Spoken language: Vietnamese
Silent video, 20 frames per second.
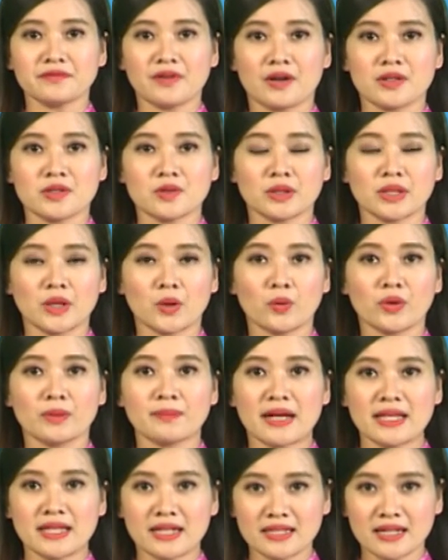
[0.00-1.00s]
Phó Chủ tịch Ủy
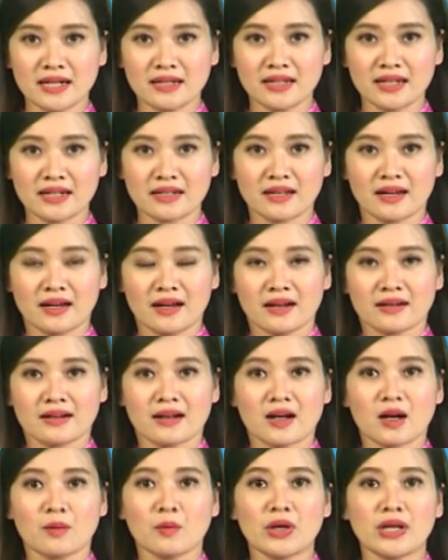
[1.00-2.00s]
ban nhân dân tỉnh
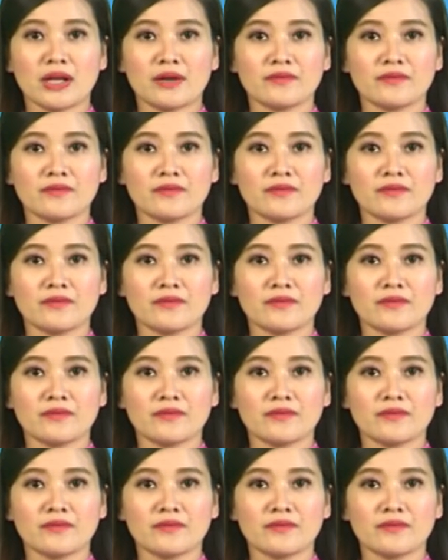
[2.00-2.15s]
đã có buổi